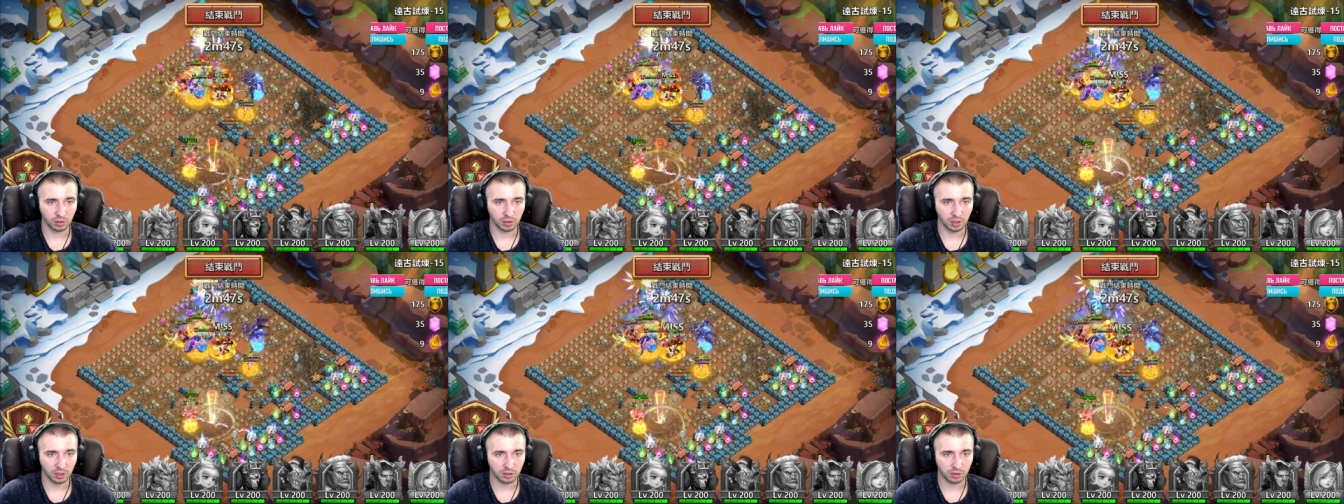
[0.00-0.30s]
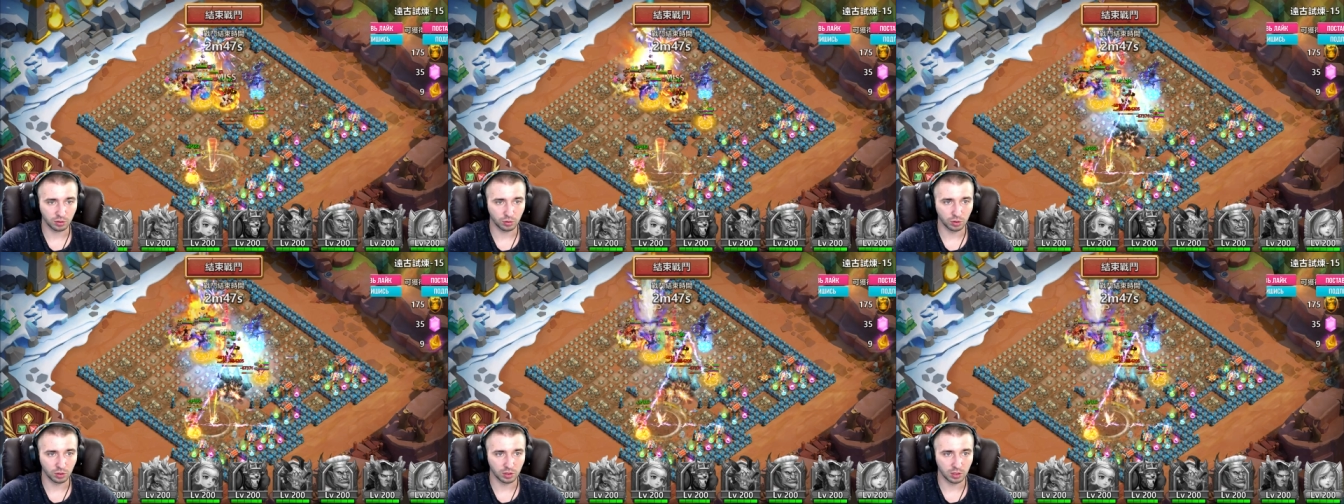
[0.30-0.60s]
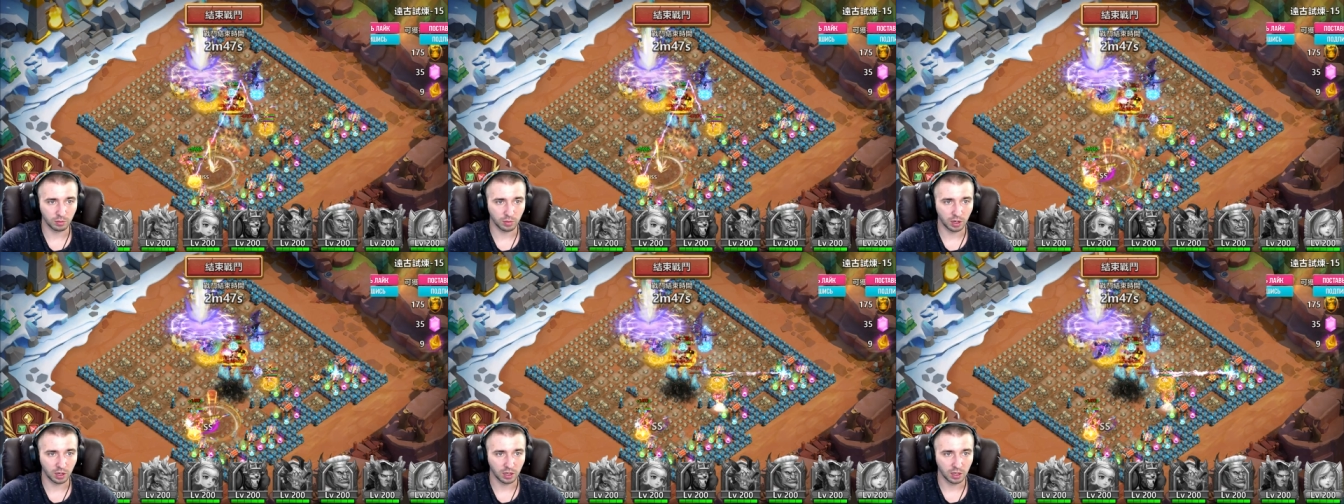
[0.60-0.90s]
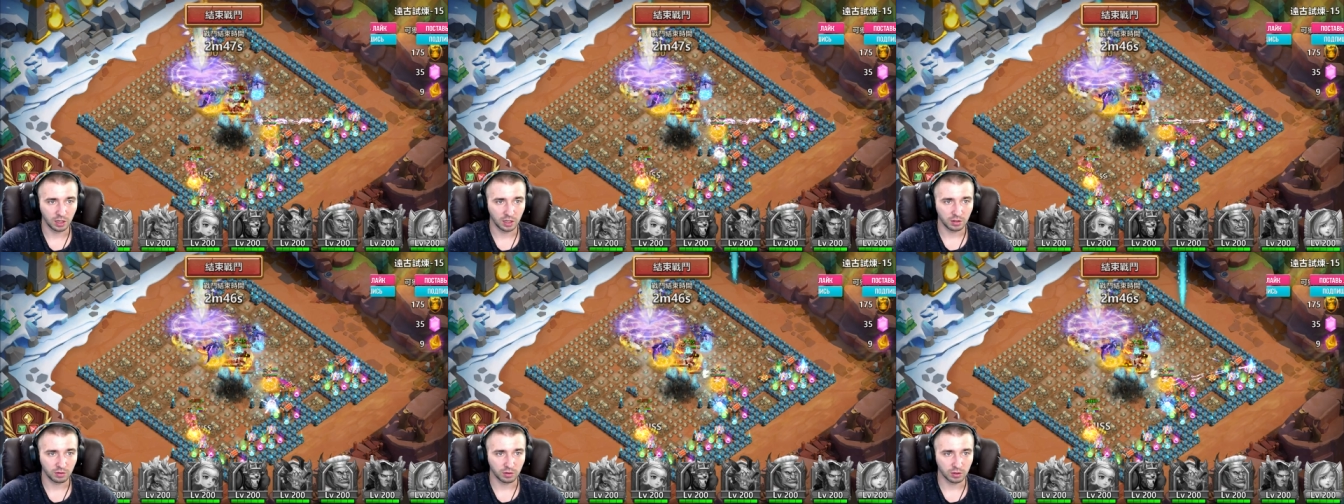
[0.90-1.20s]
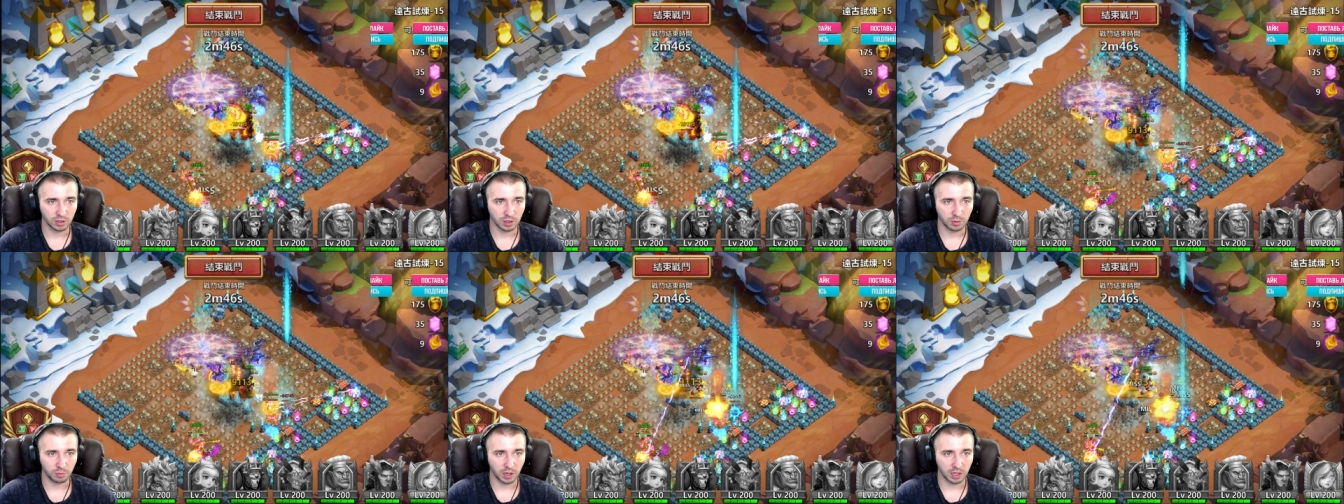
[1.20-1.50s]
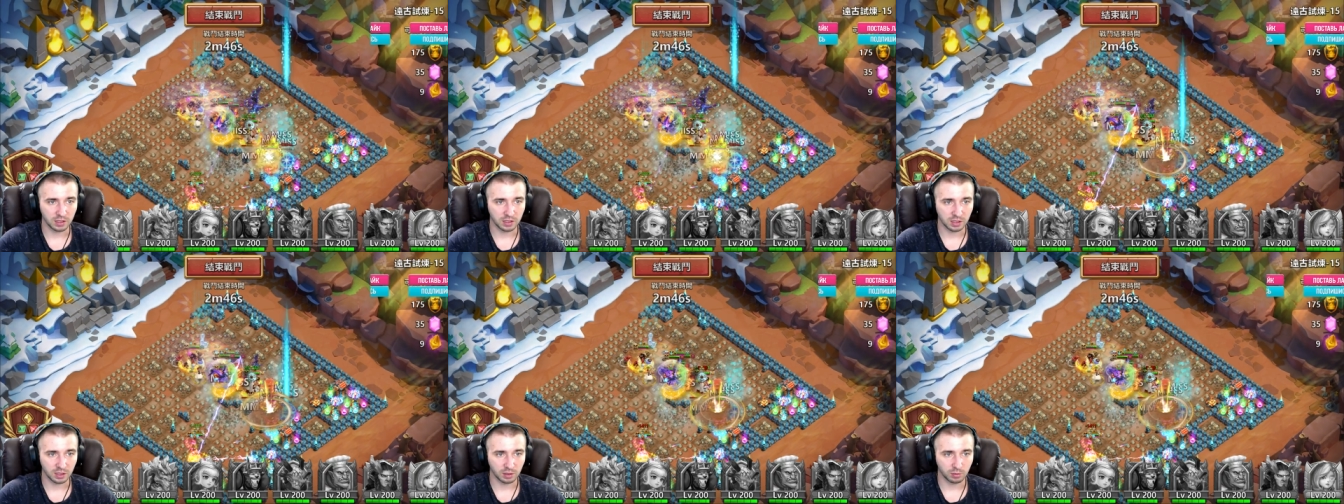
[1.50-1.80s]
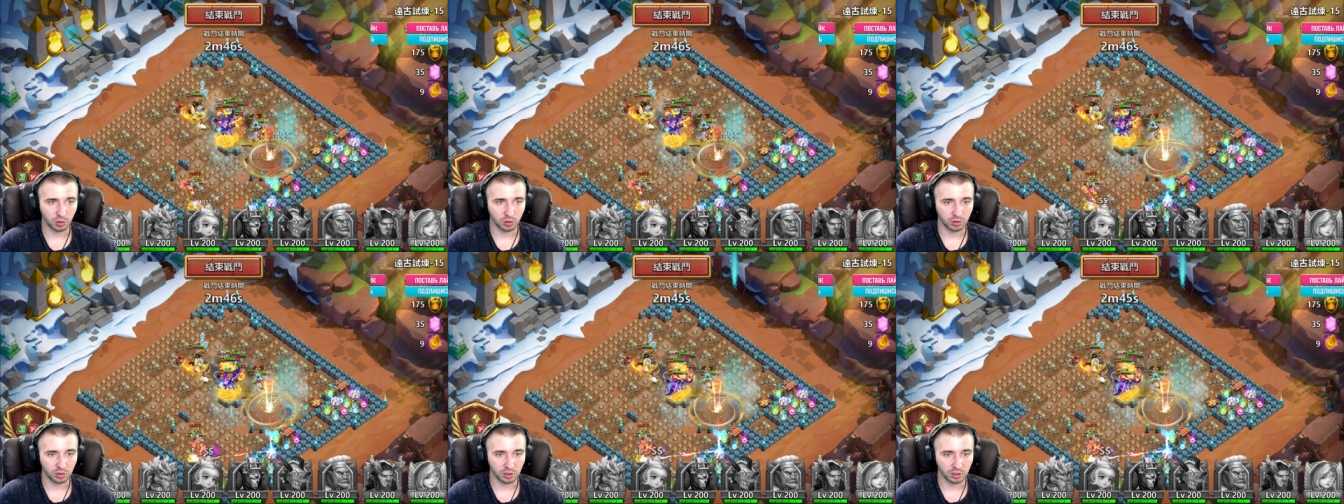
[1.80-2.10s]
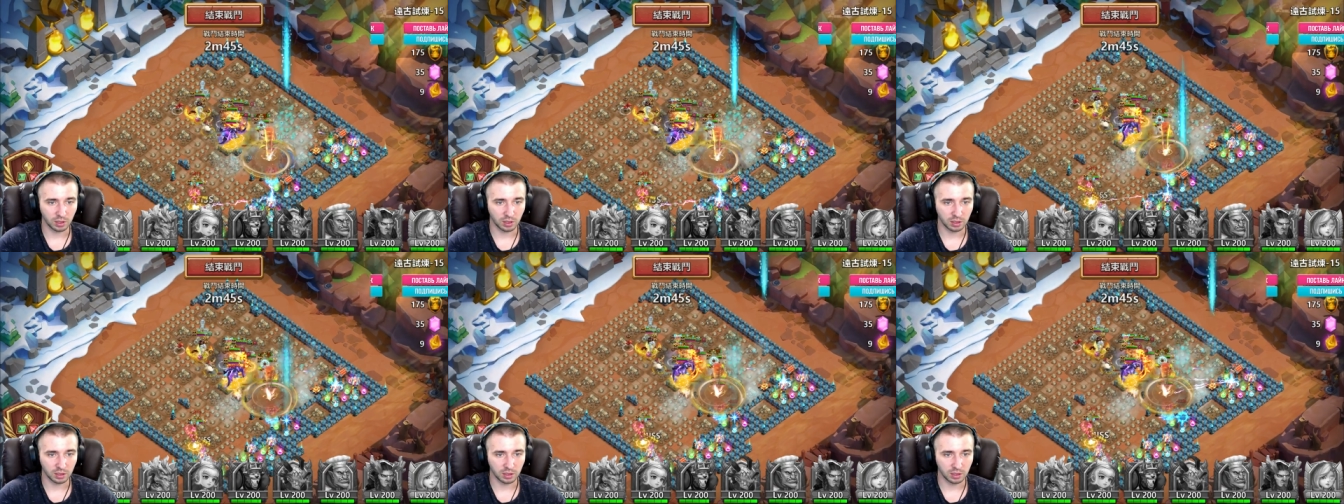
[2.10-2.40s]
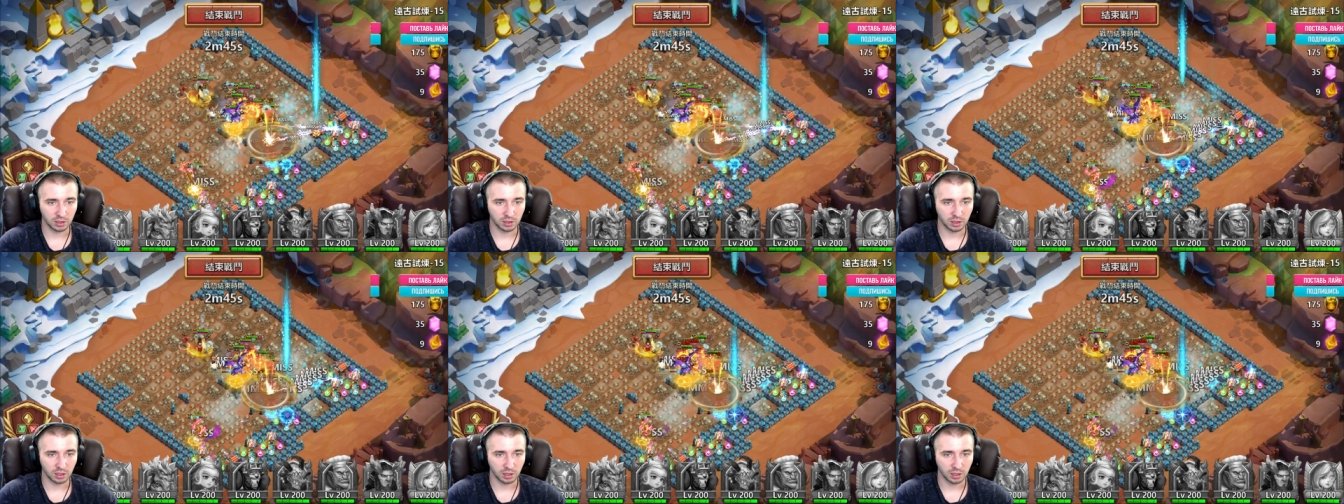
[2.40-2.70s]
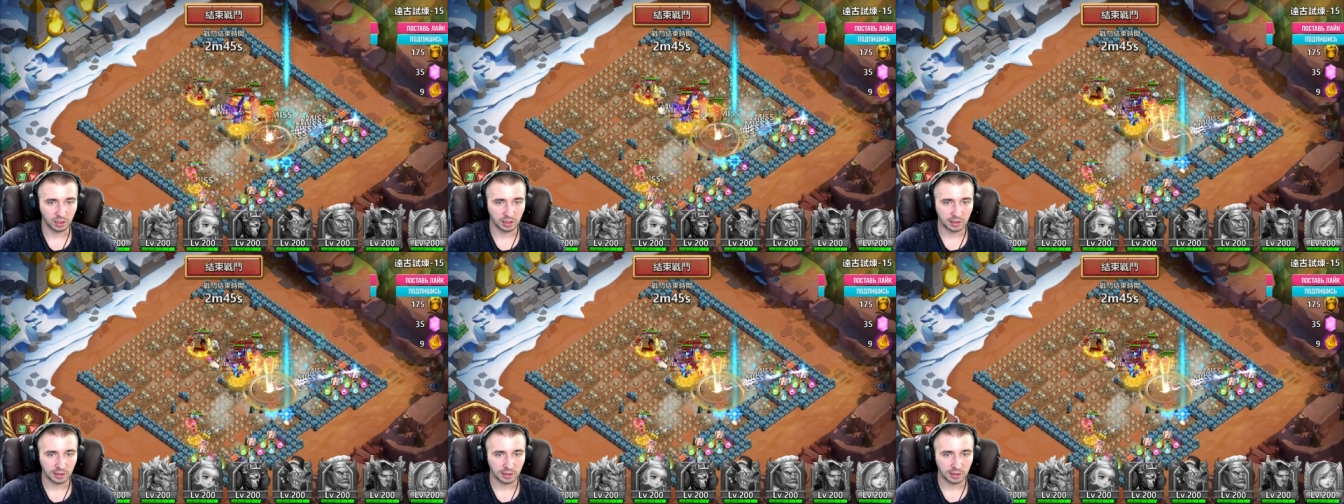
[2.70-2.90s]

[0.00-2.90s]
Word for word: как с тотема, вот опять сработал хранитель,